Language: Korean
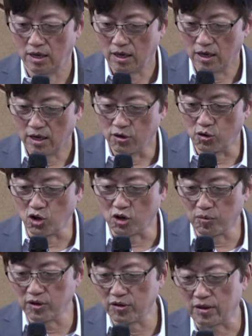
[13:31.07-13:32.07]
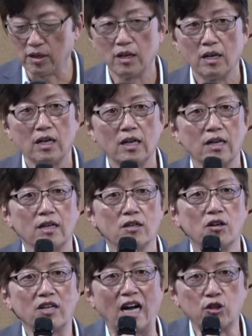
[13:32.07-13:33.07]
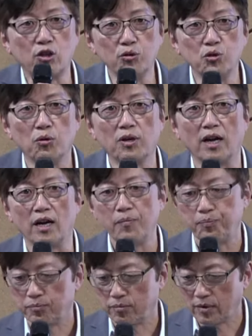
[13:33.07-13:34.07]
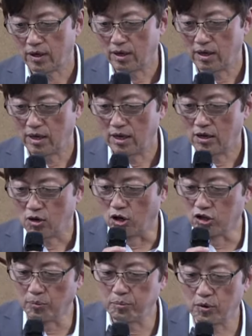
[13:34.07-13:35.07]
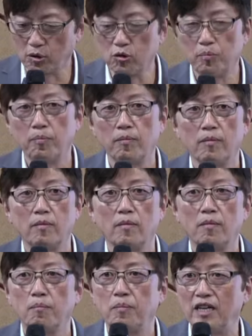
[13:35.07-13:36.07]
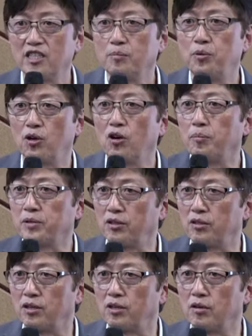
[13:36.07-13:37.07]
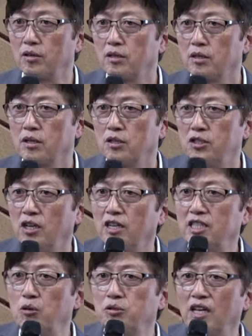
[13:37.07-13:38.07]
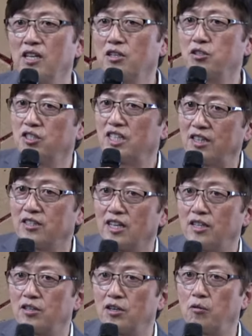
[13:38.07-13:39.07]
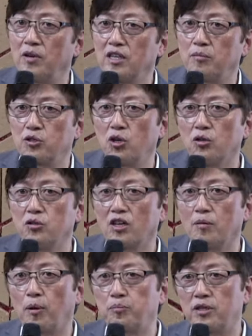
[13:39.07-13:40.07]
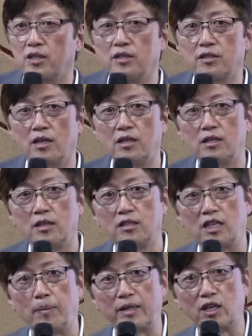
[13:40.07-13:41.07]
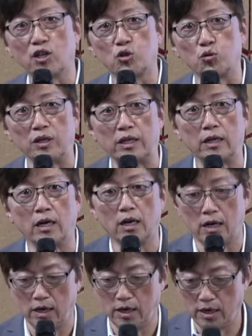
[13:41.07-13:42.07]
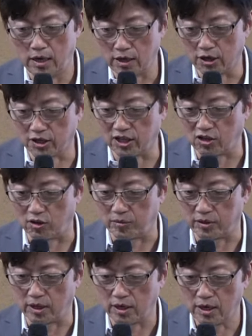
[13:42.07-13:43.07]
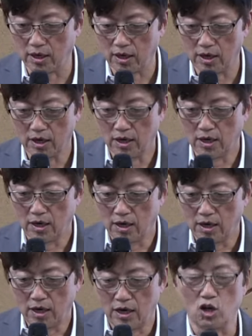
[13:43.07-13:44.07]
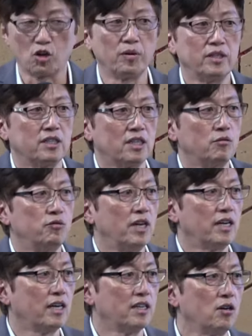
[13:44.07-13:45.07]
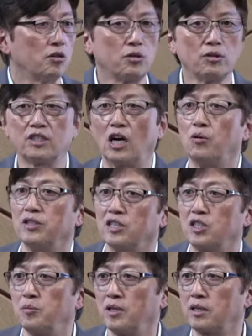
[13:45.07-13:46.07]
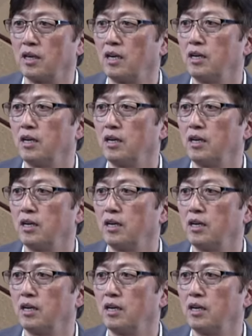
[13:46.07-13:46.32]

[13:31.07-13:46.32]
그리고 여러분은 그런 같은 유혹에 거듭거듭 빠질 필요가 없다는 거예요. 죄에 자꾸 땡겨지지 않는다는 거예요. 왜냐하면 성령의 법칙이 이제 잡아 땡겨주니까 그렇게 된 겁니다. 여러분 이제는 우리에게는 어떤 자원이 있습니까?